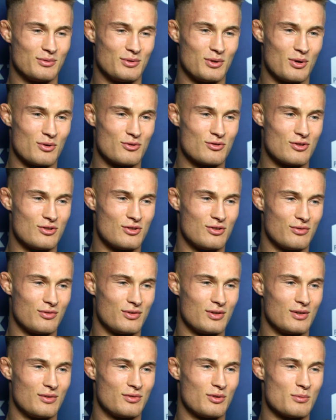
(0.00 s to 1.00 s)
wdrożyć
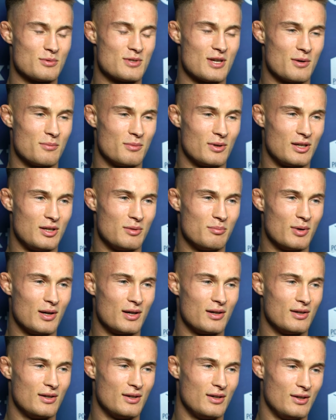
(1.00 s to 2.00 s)
w, w tą całą ekipę,